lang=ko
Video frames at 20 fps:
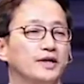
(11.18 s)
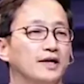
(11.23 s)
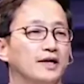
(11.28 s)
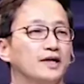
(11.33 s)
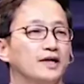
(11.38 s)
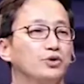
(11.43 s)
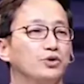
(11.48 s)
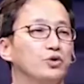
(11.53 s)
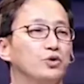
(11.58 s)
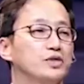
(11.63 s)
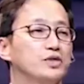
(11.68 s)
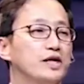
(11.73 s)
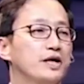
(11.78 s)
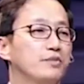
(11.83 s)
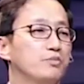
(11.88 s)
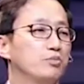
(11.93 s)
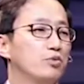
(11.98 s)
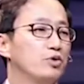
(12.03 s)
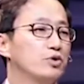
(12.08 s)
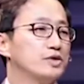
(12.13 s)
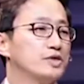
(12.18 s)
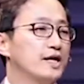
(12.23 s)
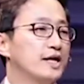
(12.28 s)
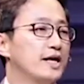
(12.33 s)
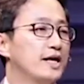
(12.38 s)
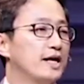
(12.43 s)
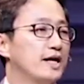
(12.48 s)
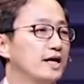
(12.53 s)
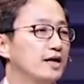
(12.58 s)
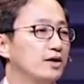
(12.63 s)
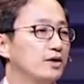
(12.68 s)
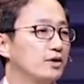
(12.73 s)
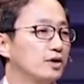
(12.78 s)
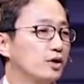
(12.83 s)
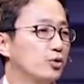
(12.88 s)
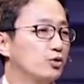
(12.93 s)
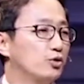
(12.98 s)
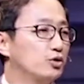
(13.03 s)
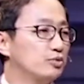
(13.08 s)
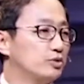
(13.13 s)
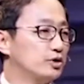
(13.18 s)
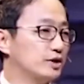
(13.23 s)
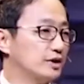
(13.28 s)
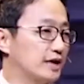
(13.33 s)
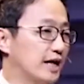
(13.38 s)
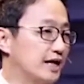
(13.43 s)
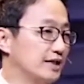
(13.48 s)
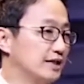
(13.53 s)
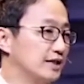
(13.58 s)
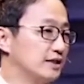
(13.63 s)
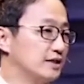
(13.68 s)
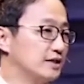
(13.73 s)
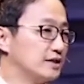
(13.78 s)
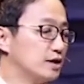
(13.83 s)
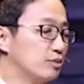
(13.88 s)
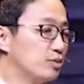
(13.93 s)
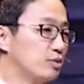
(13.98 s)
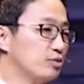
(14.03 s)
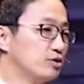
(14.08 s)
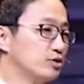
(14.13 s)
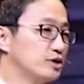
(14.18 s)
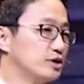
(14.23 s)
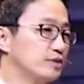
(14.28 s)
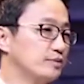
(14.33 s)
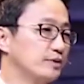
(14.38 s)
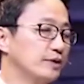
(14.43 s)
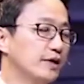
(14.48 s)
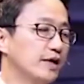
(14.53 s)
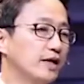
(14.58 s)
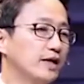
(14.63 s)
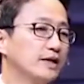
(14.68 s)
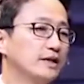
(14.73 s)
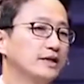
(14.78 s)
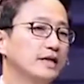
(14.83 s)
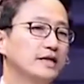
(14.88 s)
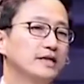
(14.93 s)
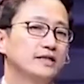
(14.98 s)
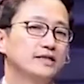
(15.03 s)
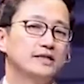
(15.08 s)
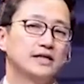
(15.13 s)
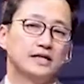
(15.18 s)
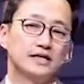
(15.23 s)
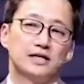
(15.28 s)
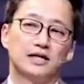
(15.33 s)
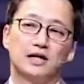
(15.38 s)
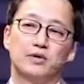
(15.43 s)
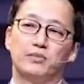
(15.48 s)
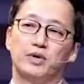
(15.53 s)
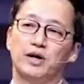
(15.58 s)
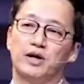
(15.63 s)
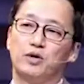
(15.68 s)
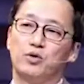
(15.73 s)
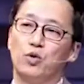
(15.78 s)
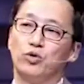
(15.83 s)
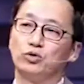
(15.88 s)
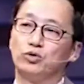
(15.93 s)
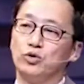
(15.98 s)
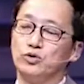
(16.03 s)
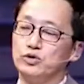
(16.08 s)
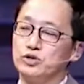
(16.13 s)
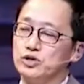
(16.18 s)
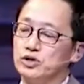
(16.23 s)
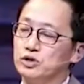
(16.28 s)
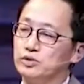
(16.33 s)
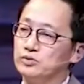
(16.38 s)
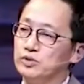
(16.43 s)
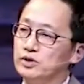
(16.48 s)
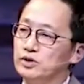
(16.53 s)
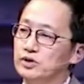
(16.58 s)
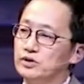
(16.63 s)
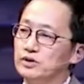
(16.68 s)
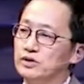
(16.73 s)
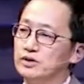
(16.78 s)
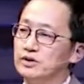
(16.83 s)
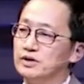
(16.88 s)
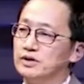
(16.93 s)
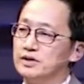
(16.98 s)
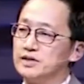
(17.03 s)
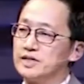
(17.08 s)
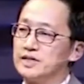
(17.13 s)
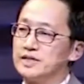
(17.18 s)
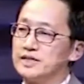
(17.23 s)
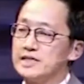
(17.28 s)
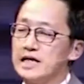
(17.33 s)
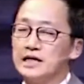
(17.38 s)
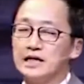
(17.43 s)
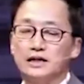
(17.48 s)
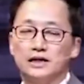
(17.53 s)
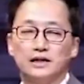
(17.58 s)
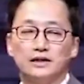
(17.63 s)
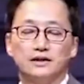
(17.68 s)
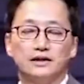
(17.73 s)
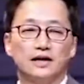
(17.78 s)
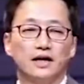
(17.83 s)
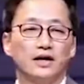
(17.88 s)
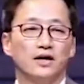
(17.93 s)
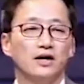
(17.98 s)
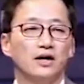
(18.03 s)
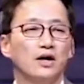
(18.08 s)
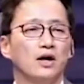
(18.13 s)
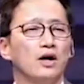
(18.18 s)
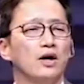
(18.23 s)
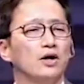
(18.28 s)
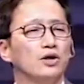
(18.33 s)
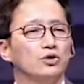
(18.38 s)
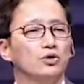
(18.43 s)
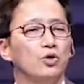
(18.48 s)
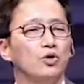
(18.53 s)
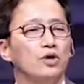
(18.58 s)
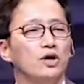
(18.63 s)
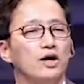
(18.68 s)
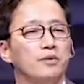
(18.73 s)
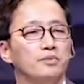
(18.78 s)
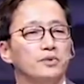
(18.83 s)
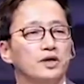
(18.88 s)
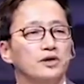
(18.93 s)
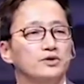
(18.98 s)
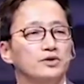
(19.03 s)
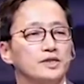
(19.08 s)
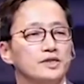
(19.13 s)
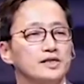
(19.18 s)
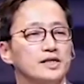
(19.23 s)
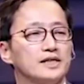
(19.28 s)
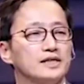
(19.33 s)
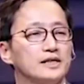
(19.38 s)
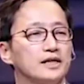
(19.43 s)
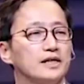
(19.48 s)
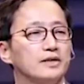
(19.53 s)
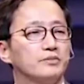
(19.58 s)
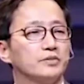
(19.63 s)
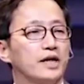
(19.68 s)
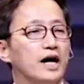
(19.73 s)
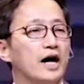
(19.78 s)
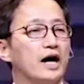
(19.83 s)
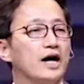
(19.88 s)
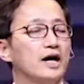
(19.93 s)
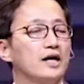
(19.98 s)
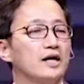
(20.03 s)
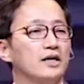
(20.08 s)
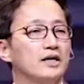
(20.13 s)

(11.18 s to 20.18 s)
요셉, 모세, 우리 오늘부터는 다니엘을 살펴보고 있습니다. 근데 이 세 사람의 공통점을 어, 제가 찾게 되는데 놀랍게도 이 세 사람 다